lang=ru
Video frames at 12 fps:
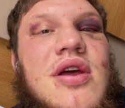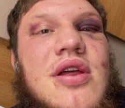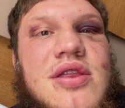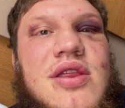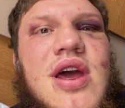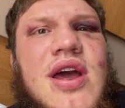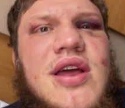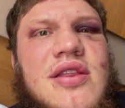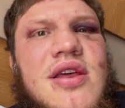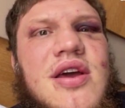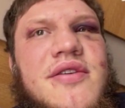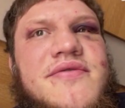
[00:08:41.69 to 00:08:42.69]
Да,
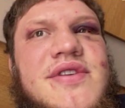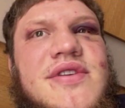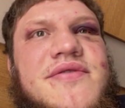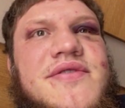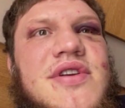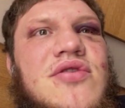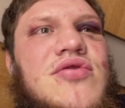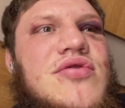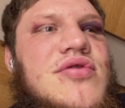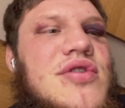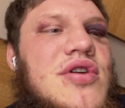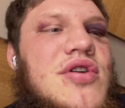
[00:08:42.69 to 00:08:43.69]
да, все, все
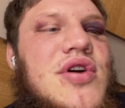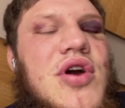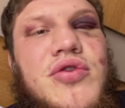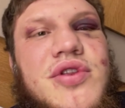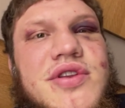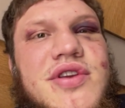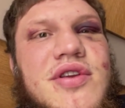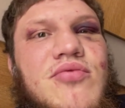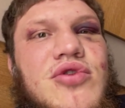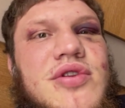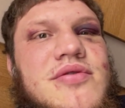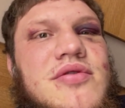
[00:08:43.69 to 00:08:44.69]
равно э, какое-то
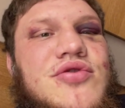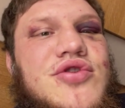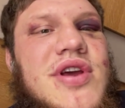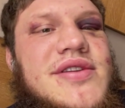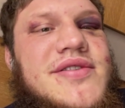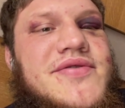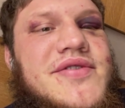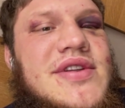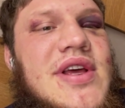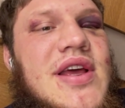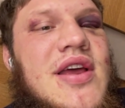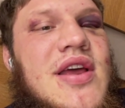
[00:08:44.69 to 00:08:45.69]
дерьмо там случается
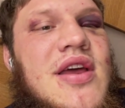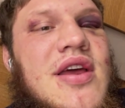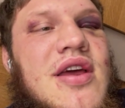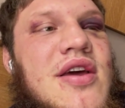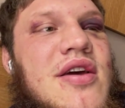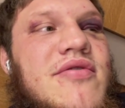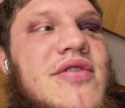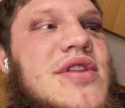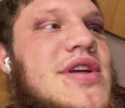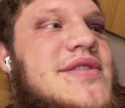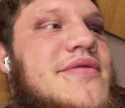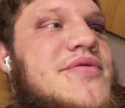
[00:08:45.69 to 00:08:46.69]
всегда. В этот
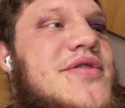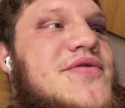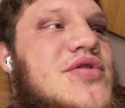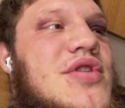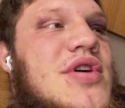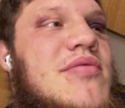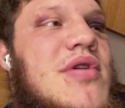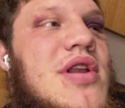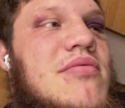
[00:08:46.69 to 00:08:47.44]
раз вообще все нормально